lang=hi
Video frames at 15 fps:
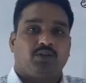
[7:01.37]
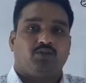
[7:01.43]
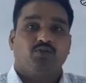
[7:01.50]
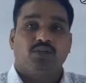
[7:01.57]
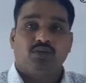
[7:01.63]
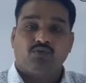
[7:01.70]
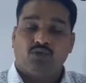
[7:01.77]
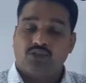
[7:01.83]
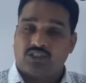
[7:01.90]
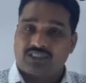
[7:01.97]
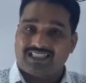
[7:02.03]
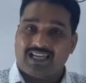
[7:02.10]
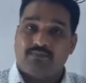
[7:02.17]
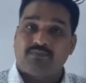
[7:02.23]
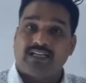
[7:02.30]
क्योंकि वो
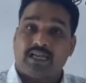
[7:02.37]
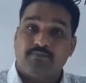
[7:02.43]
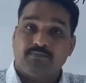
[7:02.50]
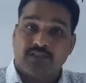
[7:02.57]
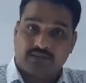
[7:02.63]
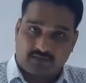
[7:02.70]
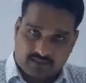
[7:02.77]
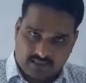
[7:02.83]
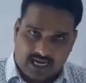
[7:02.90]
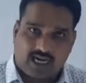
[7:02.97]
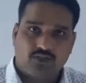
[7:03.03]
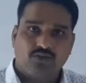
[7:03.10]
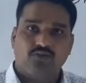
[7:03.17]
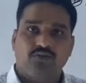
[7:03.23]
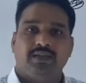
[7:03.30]
सेम टाइम पे
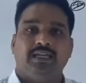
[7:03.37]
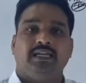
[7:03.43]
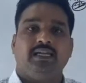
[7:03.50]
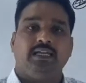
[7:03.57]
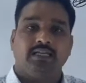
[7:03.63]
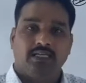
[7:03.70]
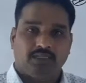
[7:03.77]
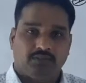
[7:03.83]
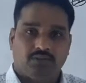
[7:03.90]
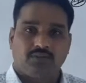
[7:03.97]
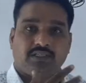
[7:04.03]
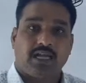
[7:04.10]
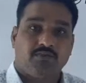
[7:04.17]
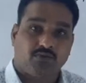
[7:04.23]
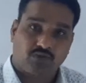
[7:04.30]
स्टार्ट हुए हैं तो
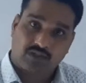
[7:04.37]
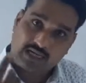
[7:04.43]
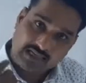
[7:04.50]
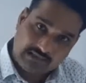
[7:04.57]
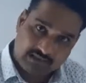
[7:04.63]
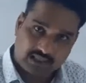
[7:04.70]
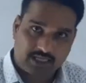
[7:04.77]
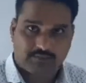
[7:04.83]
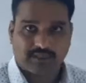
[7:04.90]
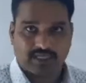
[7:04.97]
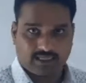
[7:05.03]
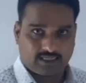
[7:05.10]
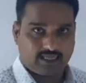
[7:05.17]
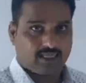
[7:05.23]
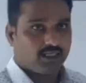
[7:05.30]
टाइम उनका सेम
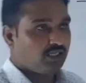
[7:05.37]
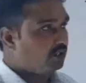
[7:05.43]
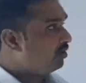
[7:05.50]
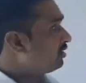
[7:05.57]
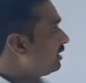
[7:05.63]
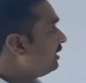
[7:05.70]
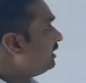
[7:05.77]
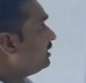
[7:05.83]
रहेगा ओके